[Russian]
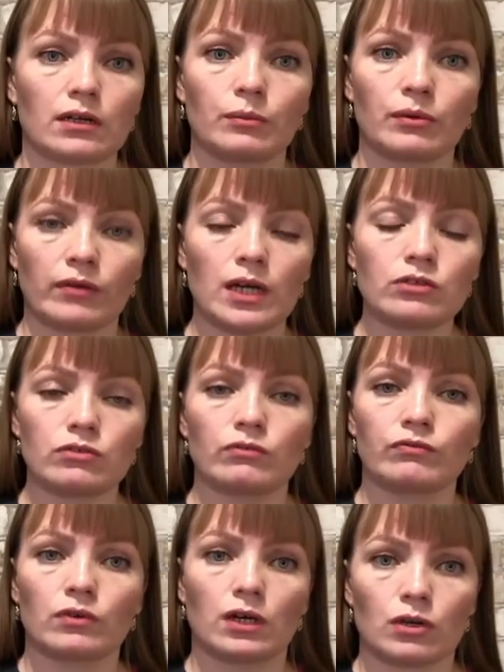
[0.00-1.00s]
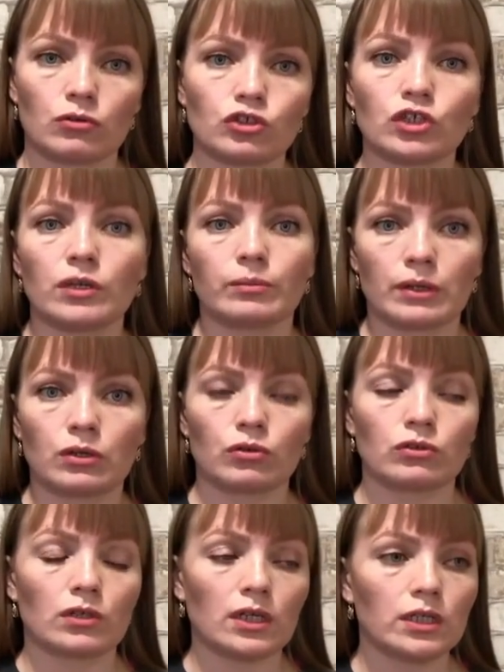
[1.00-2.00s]
и бывает, хорошее и
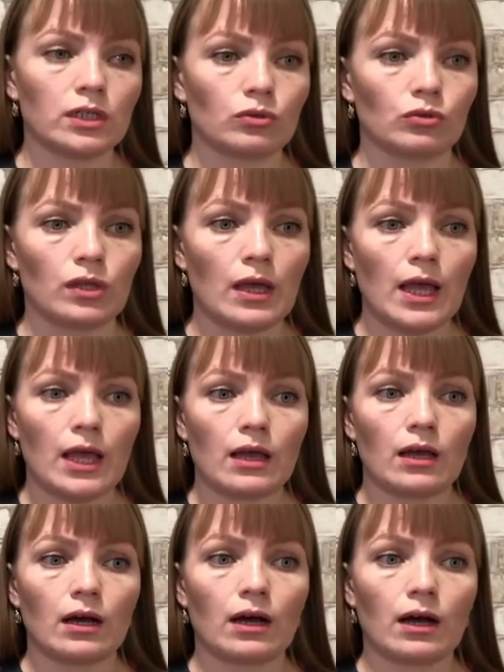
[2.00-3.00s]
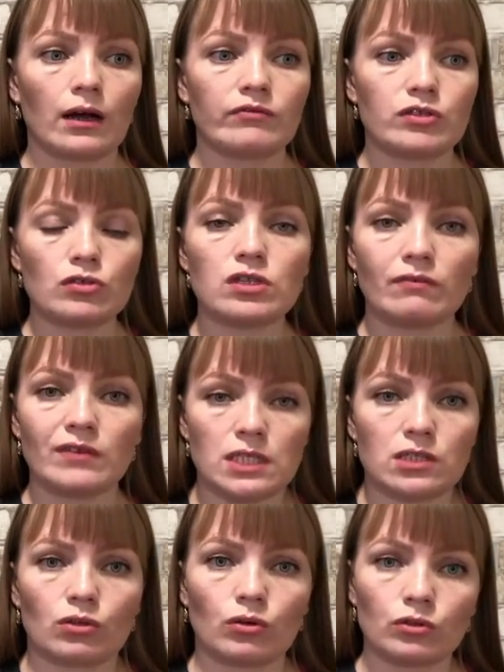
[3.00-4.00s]
плохое, так и тут. А, Все
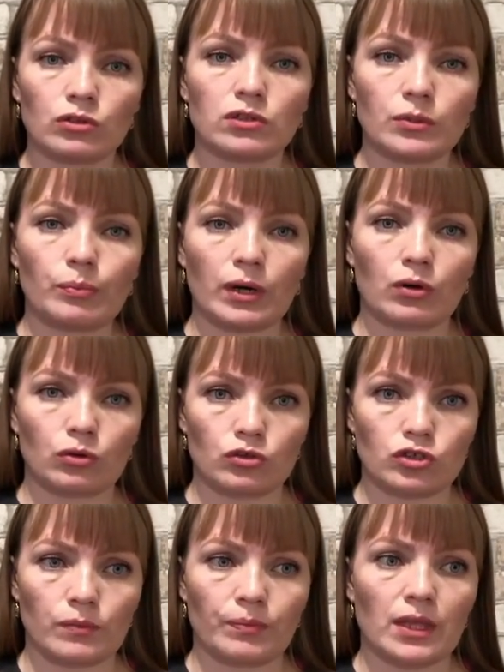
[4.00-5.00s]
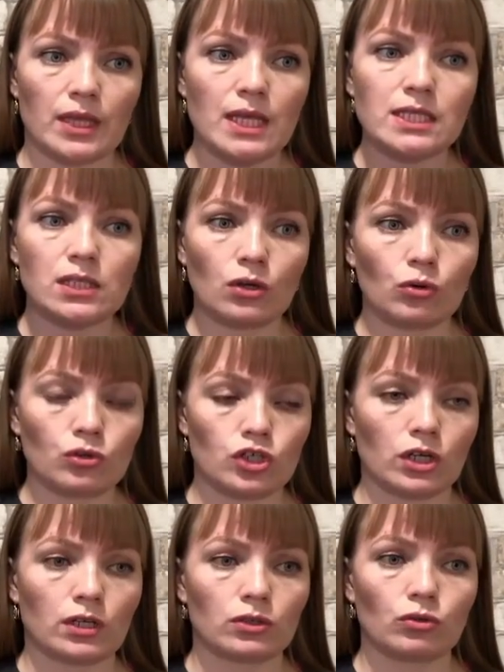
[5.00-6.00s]
зависит от типа кожи. Есть
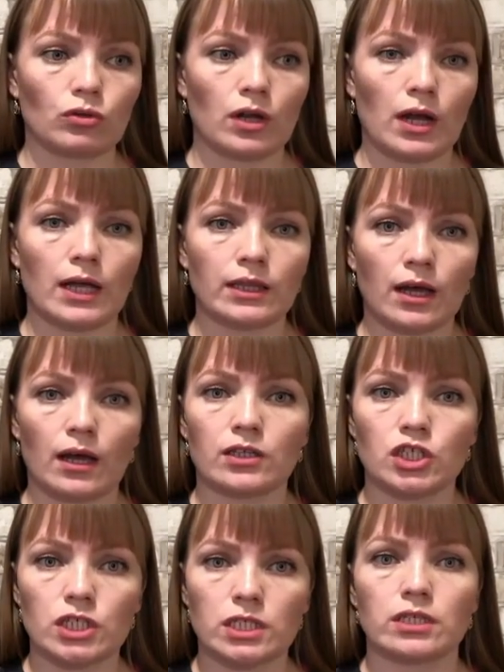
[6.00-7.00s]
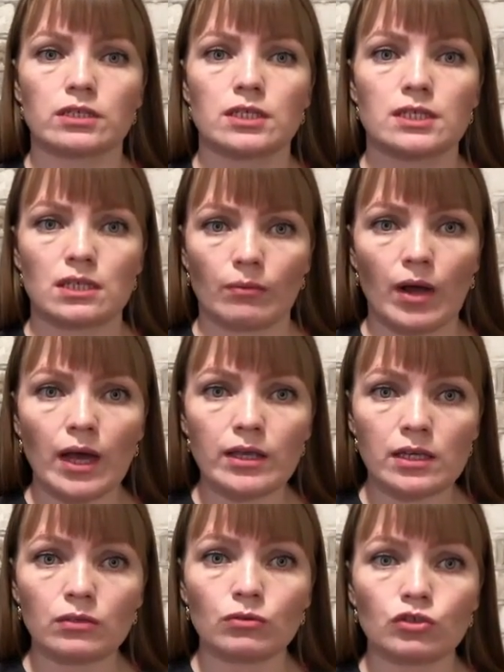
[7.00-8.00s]
кожа, которая она чистится сама,
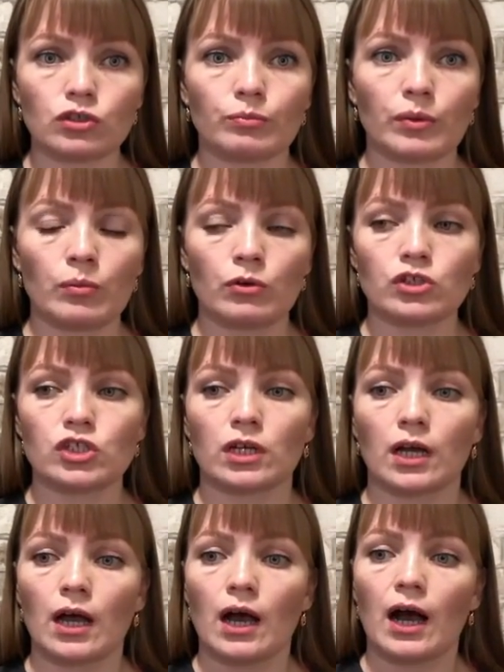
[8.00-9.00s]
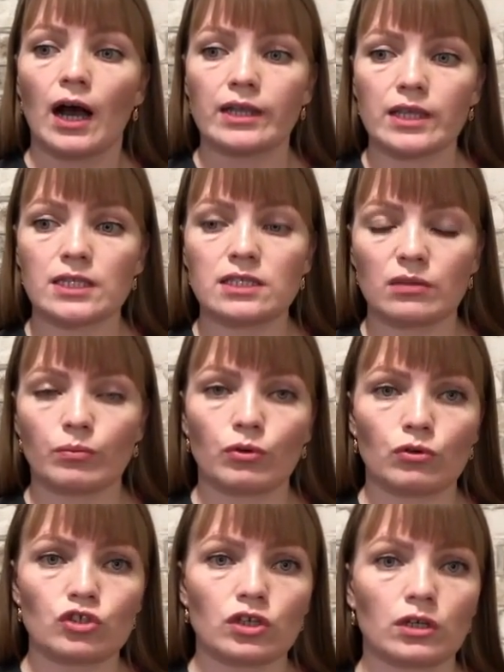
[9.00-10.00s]
ей нужен помощник, а есть тип
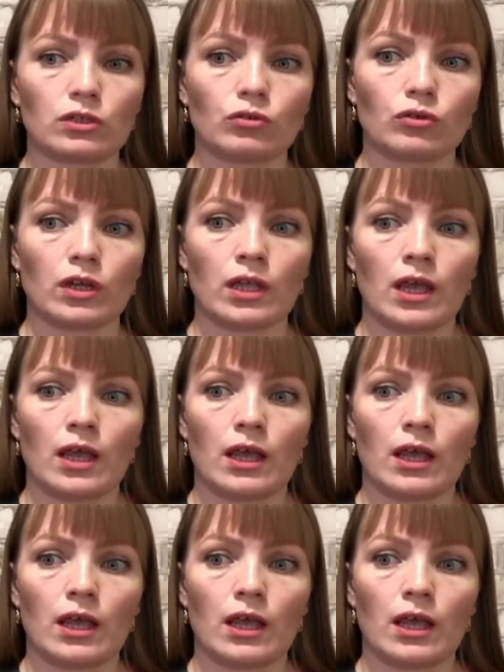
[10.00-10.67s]
кожи, который